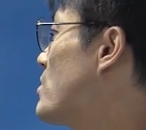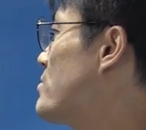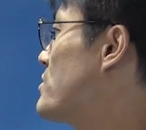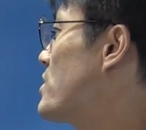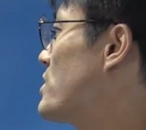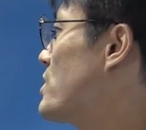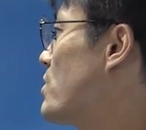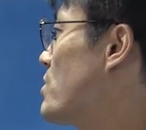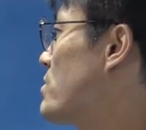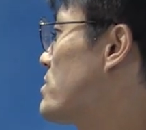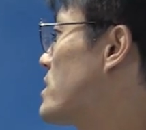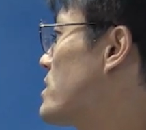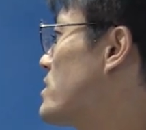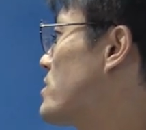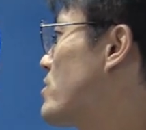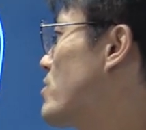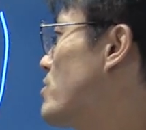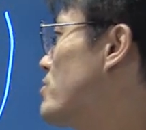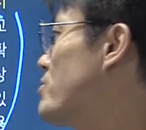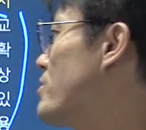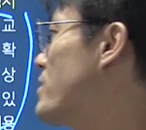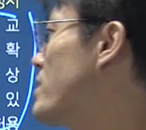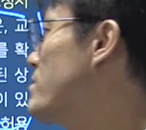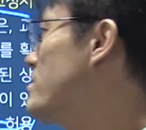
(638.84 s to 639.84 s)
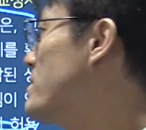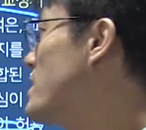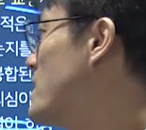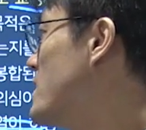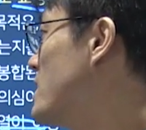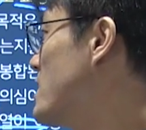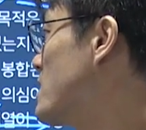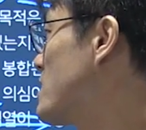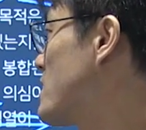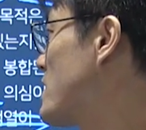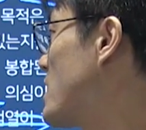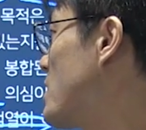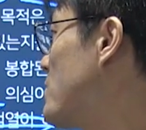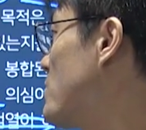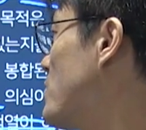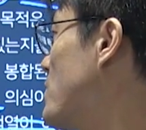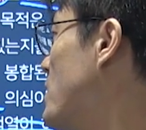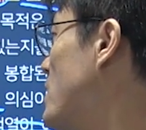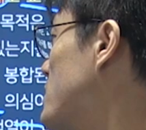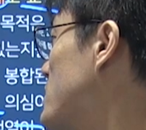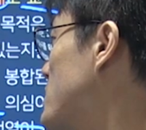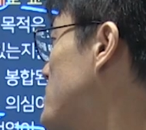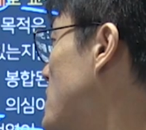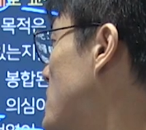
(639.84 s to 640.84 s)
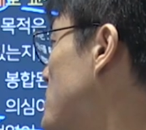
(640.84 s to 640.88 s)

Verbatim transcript: 검열이 허용되는 경우에만 개봉화 확인하는